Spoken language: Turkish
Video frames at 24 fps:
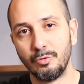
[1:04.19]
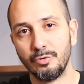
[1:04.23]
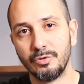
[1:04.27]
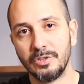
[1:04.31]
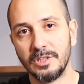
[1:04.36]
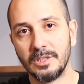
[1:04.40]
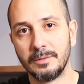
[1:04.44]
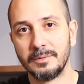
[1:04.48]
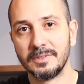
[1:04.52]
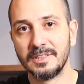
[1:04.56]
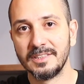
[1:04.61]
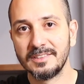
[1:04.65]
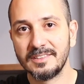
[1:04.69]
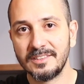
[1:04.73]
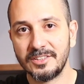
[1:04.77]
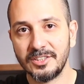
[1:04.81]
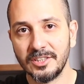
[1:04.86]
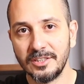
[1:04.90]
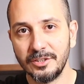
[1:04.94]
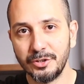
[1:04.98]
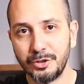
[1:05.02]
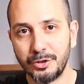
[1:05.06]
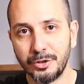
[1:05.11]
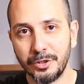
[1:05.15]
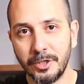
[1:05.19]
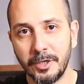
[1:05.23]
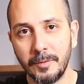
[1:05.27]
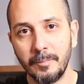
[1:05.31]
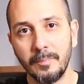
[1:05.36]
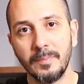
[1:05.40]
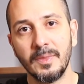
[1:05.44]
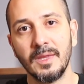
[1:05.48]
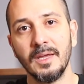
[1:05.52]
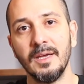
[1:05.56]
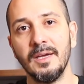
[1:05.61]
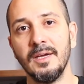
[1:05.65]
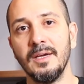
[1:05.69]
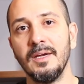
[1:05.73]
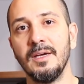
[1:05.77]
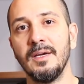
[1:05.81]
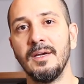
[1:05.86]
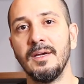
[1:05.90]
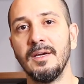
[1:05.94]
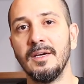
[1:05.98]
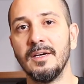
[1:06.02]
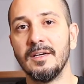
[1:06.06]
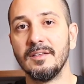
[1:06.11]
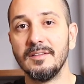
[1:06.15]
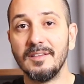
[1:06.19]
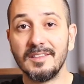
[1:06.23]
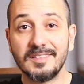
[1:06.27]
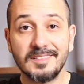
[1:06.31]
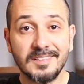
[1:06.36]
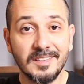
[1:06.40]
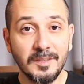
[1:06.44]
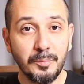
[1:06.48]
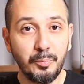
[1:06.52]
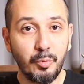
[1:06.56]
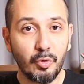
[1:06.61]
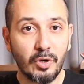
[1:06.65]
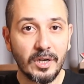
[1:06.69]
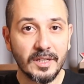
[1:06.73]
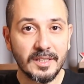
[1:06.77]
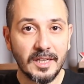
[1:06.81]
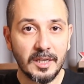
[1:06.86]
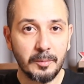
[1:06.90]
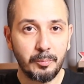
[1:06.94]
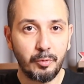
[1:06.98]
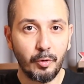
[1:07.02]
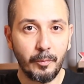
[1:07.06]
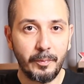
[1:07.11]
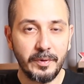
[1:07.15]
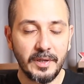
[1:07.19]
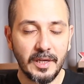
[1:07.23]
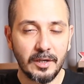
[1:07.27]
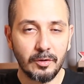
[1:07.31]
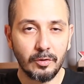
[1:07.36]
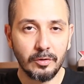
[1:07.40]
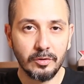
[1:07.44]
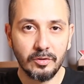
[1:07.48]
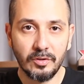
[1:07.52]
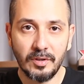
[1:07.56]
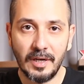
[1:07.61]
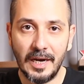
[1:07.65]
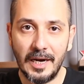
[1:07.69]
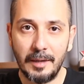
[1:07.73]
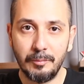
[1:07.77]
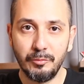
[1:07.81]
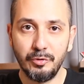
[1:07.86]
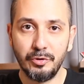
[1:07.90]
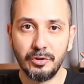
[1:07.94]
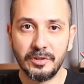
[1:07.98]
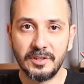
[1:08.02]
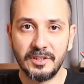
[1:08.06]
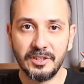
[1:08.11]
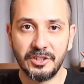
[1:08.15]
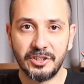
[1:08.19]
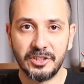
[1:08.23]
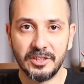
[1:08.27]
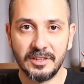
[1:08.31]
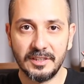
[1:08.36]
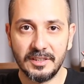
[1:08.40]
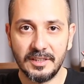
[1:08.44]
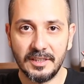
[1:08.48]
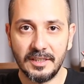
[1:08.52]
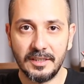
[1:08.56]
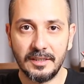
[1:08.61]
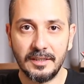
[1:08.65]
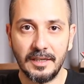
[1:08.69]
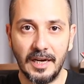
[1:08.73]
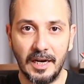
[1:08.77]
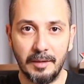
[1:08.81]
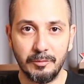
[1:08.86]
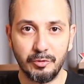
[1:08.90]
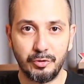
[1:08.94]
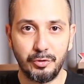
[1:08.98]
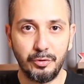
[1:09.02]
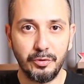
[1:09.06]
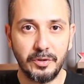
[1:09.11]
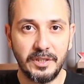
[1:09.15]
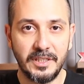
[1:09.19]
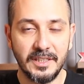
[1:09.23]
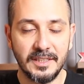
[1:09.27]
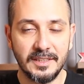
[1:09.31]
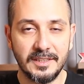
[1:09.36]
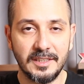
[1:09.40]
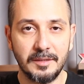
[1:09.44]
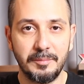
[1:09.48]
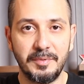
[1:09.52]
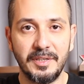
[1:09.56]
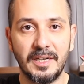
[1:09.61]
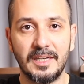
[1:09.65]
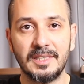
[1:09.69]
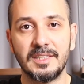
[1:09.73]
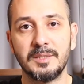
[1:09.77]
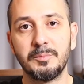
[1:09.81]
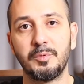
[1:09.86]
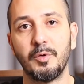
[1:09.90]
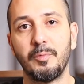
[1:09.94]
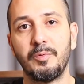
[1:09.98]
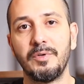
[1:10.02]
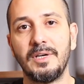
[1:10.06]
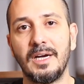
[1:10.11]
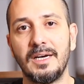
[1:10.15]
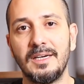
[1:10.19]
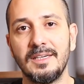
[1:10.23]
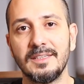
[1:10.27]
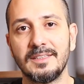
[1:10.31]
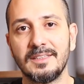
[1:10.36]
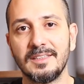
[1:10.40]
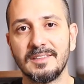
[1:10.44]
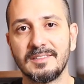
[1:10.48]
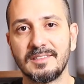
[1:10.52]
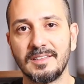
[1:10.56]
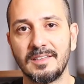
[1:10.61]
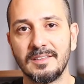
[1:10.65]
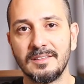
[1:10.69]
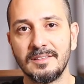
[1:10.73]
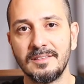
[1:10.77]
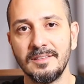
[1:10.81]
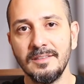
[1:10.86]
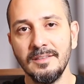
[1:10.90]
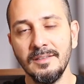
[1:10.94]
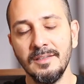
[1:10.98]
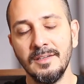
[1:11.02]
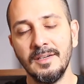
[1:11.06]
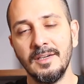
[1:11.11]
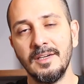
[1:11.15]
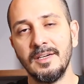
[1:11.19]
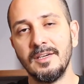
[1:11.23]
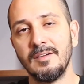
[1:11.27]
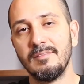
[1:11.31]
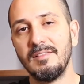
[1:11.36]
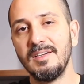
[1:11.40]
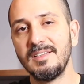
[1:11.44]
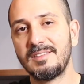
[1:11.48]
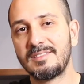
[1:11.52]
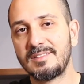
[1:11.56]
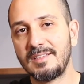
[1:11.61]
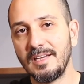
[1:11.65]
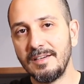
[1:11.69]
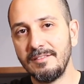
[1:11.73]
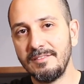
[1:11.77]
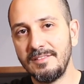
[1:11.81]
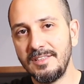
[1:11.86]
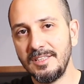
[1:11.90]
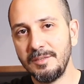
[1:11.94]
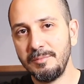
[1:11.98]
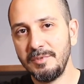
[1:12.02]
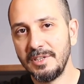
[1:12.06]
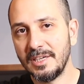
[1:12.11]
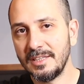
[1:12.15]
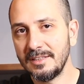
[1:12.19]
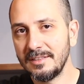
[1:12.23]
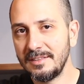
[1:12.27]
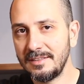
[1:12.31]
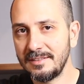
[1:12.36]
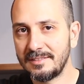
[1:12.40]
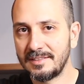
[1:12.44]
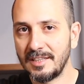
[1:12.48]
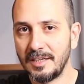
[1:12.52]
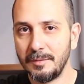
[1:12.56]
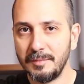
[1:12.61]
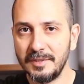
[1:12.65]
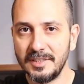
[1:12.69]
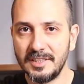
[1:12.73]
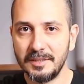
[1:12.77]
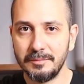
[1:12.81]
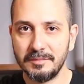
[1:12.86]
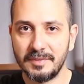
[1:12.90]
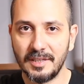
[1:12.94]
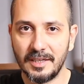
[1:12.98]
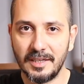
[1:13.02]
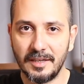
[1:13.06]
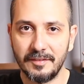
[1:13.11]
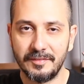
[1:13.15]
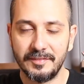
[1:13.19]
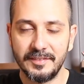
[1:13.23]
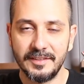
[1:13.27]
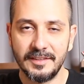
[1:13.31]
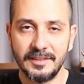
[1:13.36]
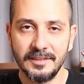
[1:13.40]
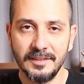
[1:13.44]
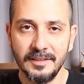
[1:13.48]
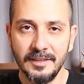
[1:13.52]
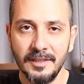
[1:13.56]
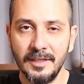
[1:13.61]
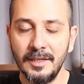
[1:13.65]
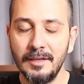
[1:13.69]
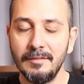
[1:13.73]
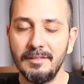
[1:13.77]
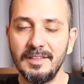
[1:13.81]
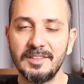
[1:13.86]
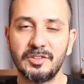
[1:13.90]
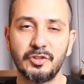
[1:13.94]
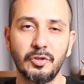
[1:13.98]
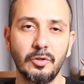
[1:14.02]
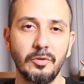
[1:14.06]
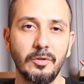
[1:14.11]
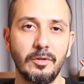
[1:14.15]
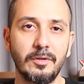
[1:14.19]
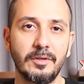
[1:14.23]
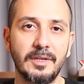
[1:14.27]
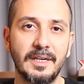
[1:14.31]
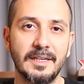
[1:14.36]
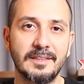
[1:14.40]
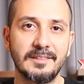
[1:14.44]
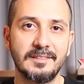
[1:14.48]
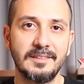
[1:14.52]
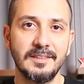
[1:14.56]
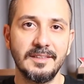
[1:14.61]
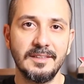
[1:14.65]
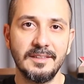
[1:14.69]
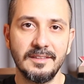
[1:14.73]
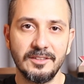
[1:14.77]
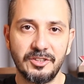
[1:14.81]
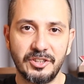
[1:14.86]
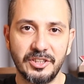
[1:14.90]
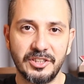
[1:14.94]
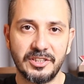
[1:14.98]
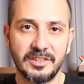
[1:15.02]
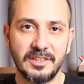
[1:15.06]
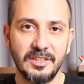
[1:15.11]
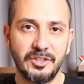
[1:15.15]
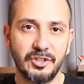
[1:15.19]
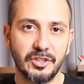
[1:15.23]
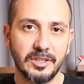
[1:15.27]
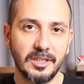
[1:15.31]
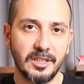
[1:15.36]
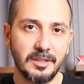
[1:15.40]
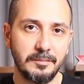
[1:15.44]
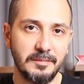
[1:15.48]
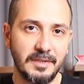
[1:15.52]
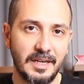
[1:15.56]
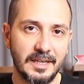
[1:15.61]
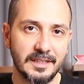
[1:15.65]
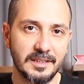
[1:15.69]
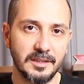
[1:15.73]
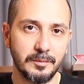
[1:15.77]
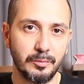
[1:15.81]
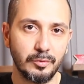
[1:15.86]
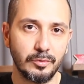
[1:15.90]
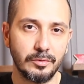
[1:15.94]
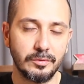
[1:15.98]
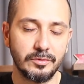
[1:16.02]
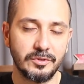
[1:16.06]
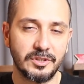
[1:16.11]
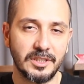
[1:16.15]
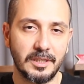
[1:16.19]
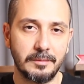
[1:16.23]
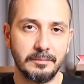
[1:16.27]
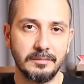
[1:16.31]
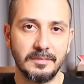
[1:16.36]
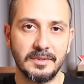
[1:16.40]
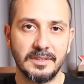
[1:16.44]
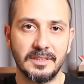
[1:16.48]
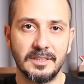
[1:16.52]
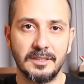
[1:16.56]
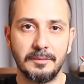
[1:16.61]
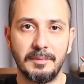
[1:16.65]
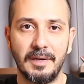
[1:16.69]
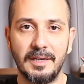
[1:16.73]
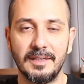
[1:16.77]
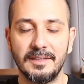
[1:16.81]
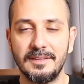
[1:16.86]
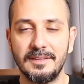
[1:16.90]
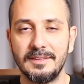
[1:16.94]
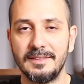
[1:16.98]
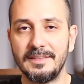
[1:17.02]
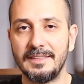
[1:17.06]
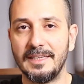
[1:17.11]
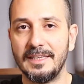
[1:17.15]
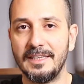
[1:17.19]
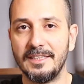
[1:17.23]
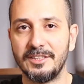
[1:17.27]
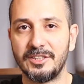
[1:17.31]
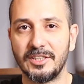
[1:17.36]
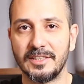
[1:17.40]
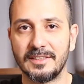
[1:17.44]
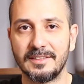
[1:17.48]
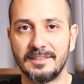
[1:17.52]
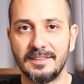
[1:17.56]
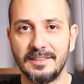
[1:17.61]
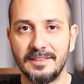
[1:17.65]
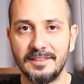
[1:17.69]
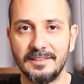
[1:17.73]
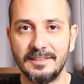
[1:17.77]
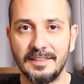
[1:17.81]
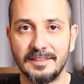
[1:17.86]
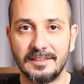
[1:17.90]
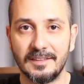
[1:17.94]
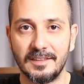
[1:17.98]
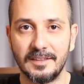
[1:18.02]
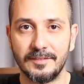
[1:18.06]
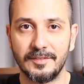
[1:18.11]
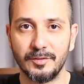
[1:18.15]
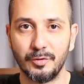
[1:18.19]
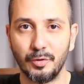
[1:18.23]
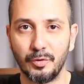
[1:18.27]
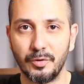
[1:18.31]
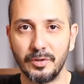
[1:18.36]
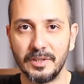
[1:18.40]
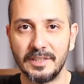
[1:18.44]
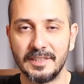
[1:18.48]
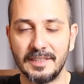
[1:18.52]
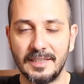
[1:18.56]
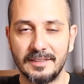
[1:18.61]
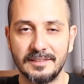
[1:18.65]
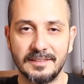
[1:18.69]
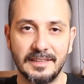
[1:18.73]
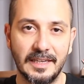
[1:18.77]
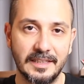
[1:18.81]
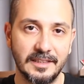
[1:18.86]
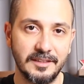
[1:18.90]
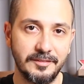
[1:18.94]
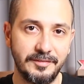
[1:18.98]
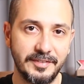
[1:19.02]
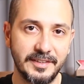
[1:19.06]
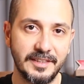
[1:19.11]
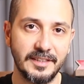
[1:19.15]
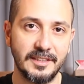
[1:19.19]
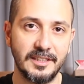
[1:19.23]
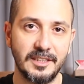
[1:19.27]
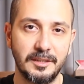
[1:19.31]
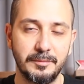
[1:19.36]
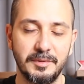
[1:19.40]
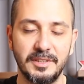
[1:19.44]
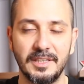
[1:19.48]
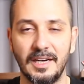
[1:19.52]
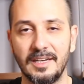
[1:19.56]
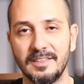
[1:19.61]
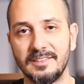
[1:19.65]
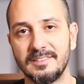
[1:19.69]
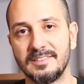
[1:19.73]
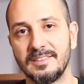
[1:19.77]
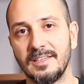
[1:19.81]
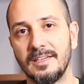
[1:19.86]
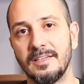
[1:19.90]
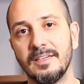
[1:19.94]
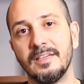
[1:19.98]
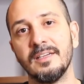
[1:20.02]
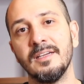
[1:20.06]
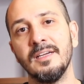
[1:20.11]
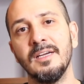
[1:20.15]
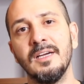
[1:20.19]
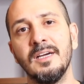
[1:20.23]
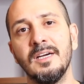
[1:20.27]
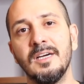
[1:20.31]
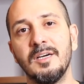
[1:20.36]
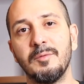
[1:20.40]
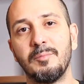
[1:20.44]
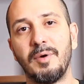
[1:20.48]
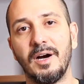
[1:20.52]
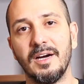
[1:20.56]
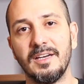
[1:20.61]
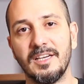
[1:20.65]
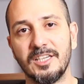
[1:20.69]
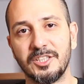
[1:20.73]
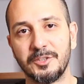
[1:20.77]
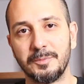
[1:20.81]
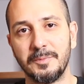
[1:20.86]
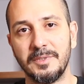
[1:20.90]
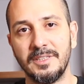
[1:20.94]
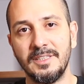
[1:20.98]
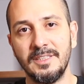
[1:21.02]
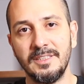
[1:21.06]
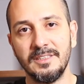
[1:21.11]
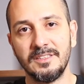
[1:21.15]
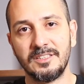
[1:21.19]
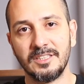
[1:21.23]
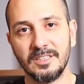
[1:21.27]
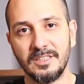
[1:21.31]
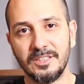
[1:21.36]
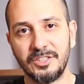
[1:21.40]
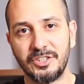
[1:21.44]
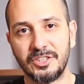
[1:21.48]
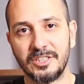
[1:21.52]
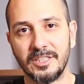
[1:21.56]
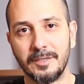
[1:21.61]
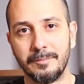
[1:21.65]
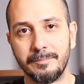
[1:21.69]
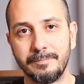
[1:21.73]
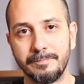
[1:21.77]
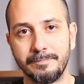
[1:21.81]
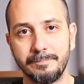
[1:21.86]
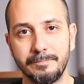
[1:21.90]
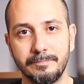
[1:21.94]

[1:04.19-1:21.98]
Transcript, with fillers: uygulama nasıl çalışıyor nasıl bu kadar popüler oldu hem yurt dışında hem Türkiye'de bir anda popülerlik kazandı ve sevdiğim yanları, sevmediğim tarafları ve son olarak da çeşitli çıkarımlarda bulunacağım. Ee, gelecekte ne tarafa doğru gider kendi fikirlerimi naçizane paylaşmaya çalışacağım.